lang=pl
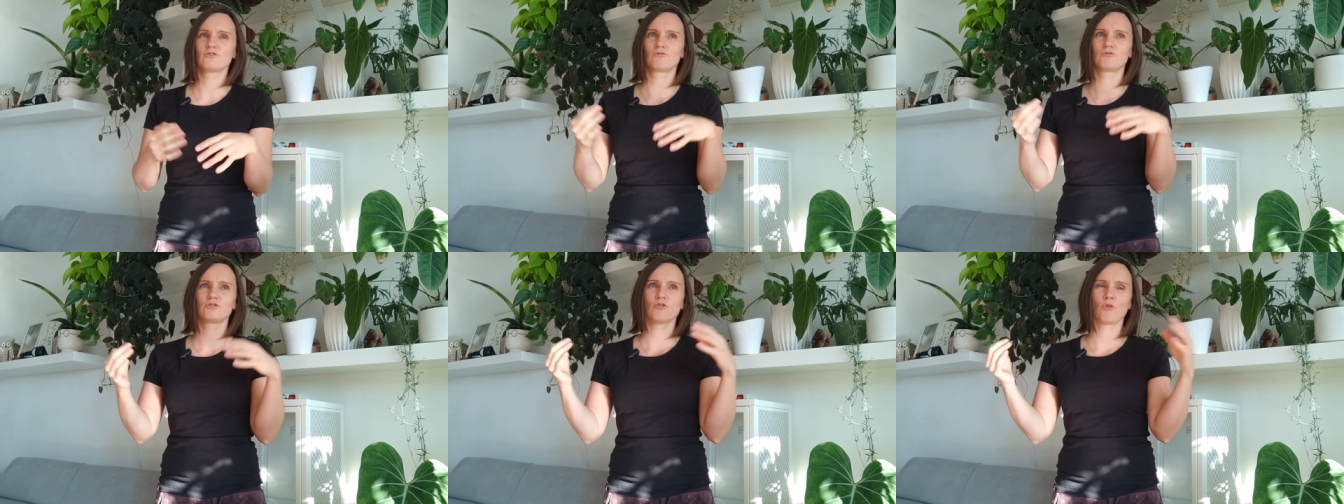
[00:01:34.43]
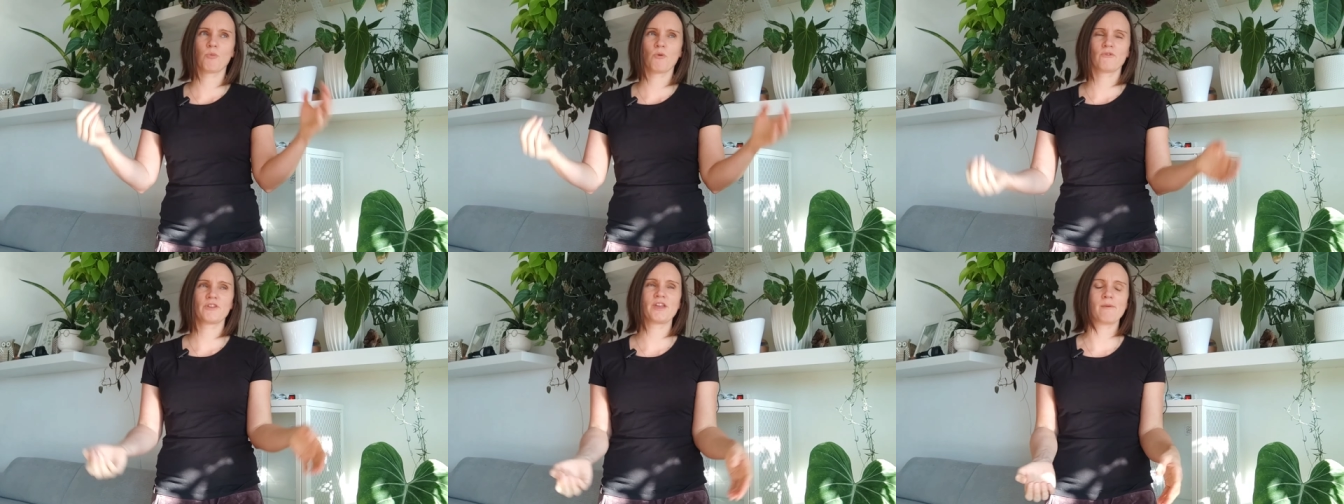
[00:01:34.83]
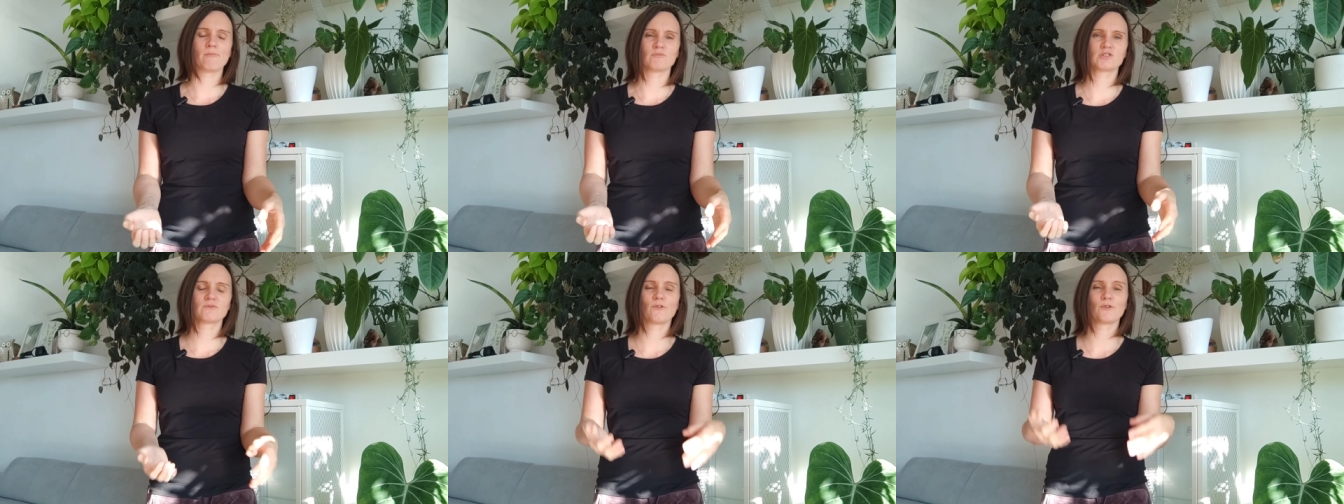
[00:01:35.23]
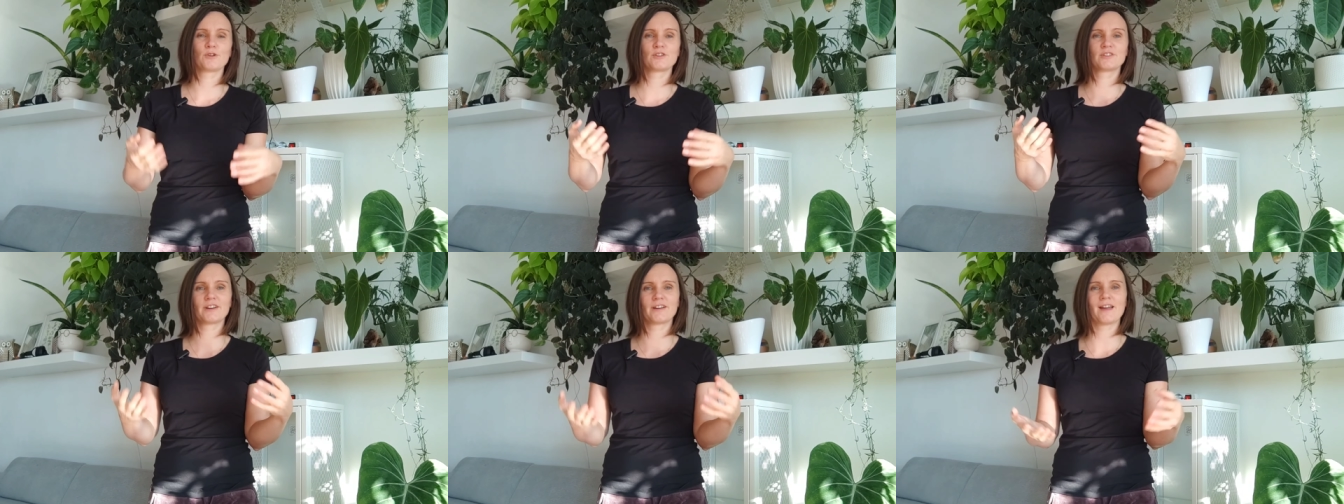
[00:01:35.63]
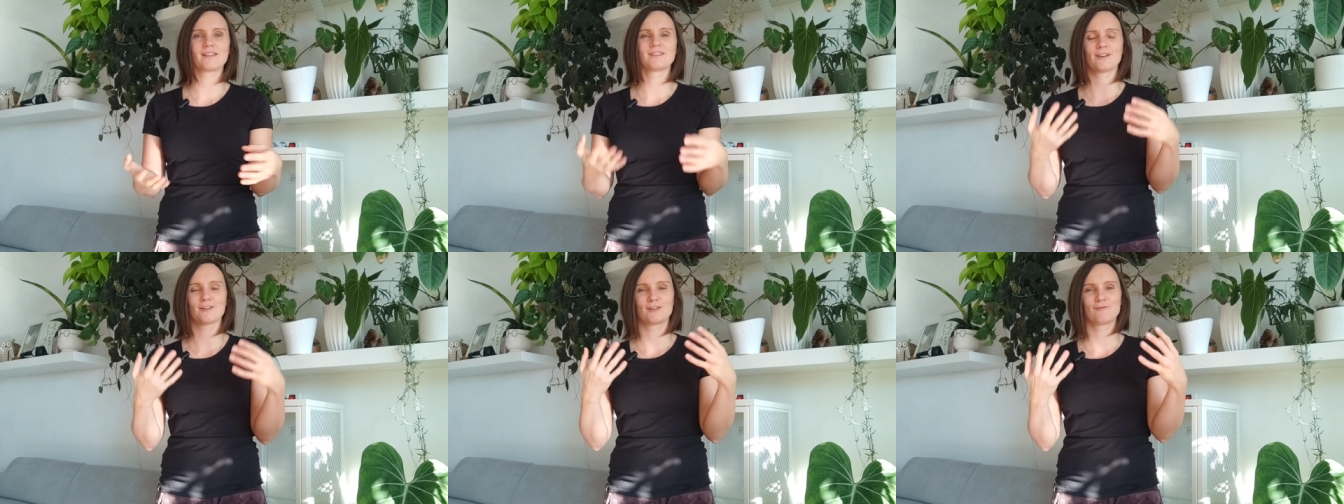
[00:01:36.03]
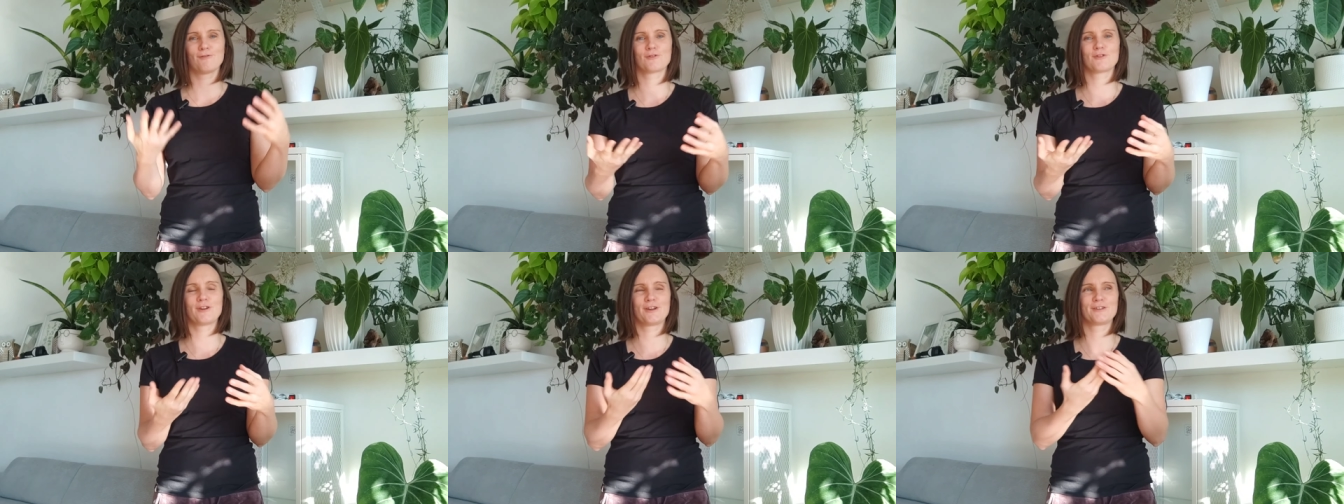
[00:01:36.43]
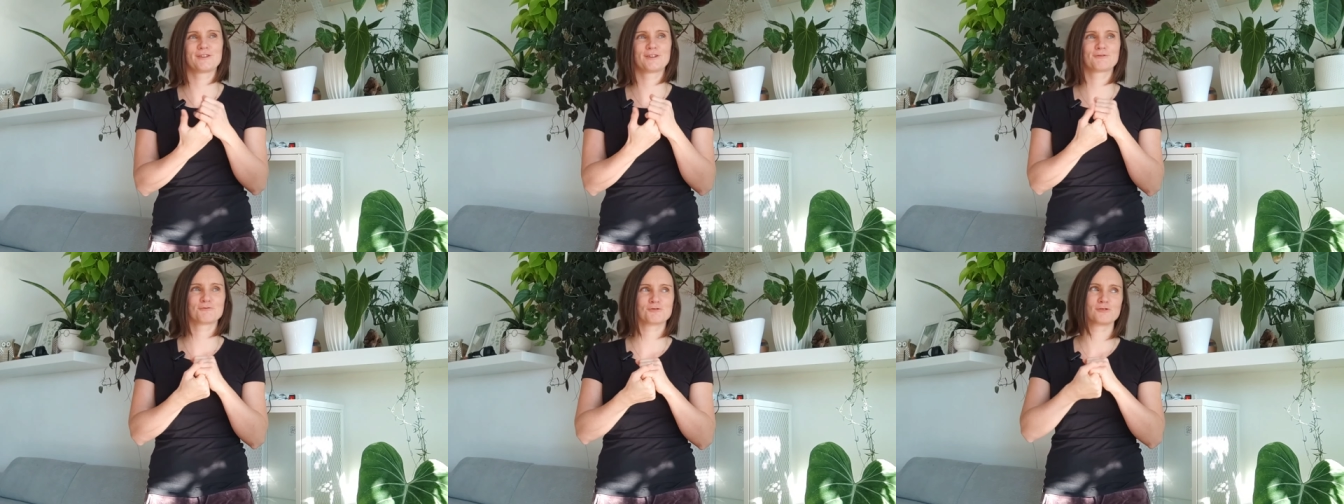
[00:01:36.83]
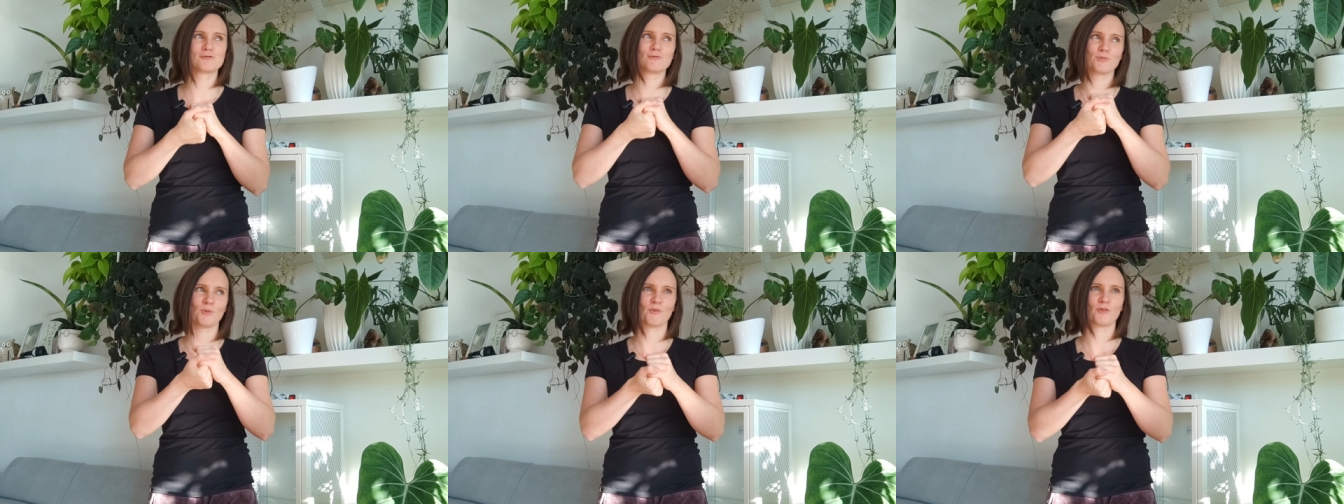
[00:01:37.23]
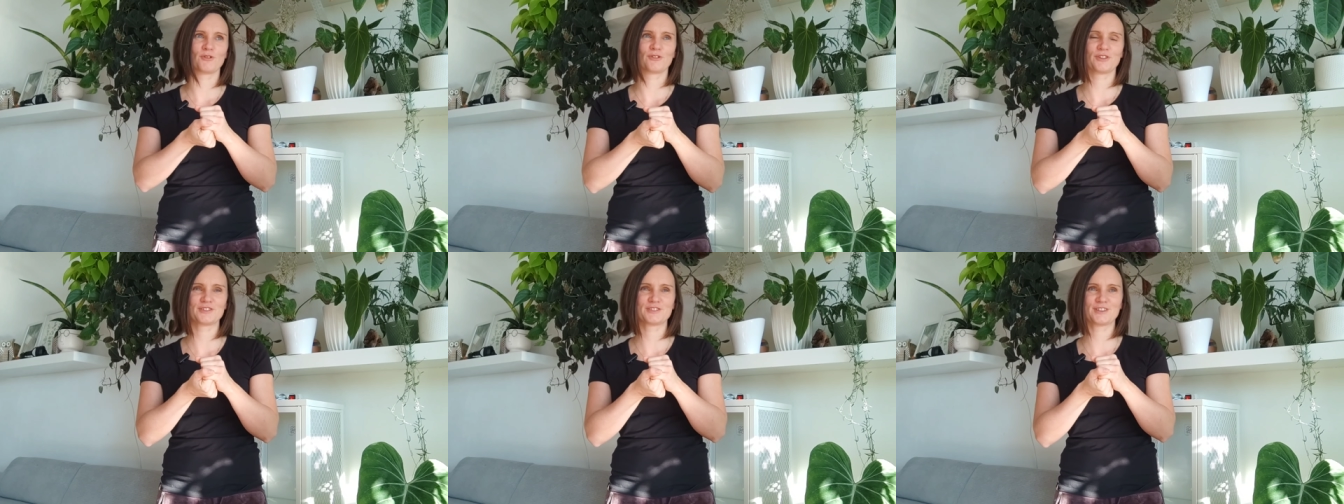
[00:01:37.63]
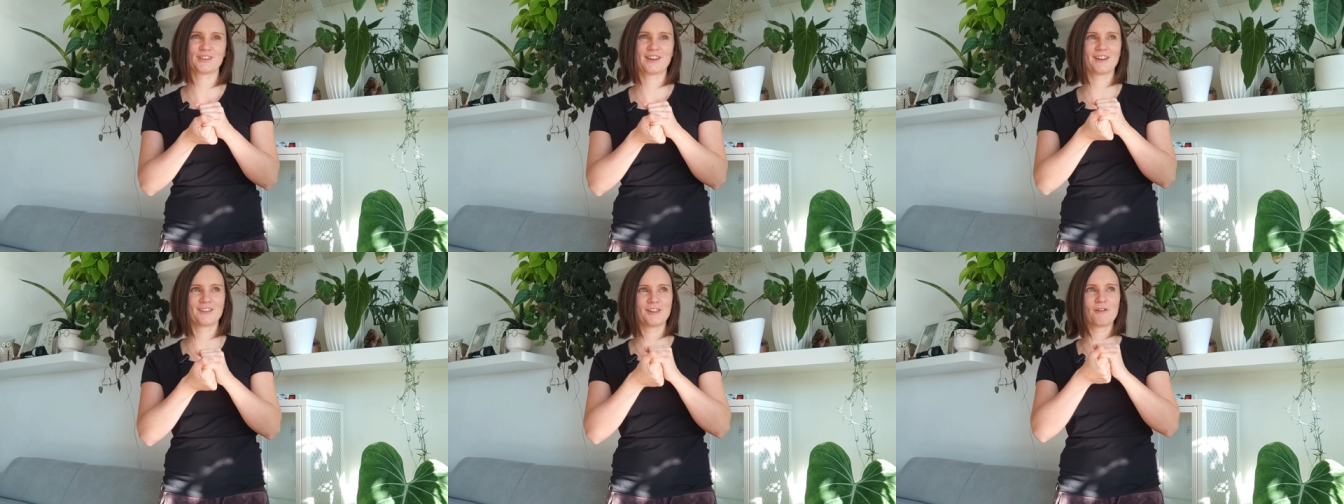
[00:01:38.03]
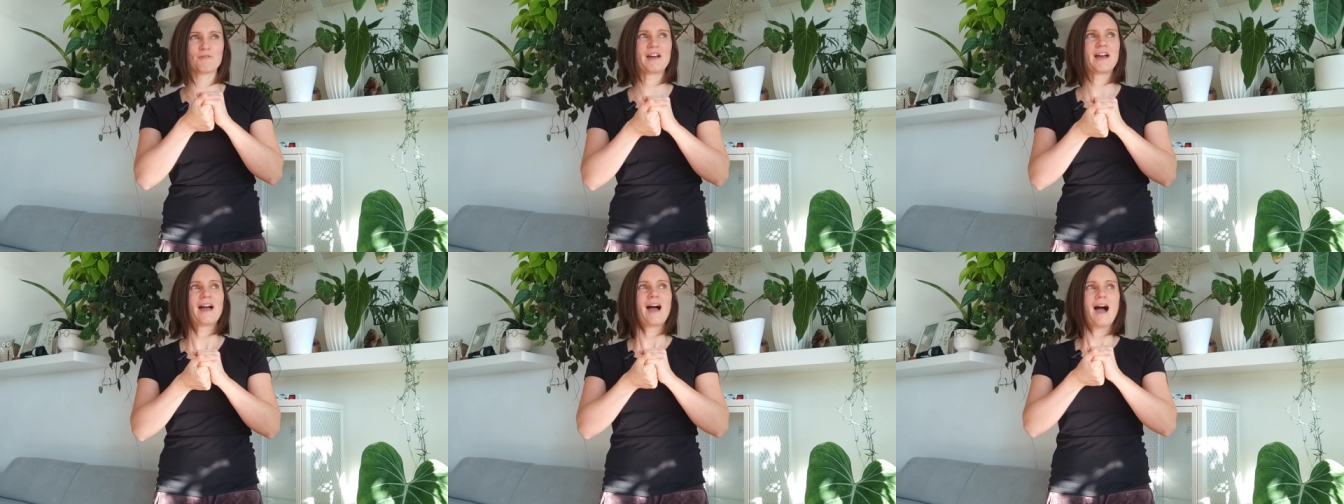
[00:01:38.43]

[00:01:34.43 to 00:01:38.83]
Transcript: gdzie ludzie opowiadają o swoich tragediach i w ogóle i niektórzy lubią oglądać takie kanały,